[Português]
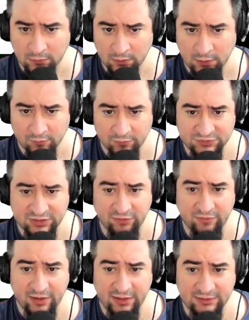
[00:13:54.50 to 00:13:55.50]
Você não
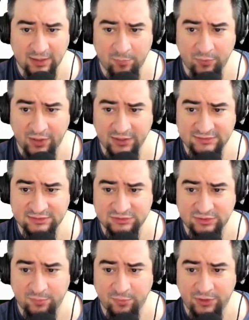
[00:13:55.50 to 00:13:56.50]
vai acreditar por que, que
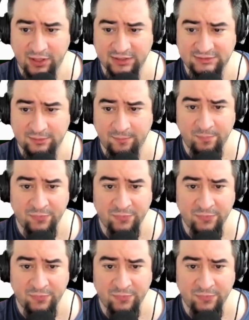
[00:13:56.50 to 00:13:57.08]
esse, por que, que esse,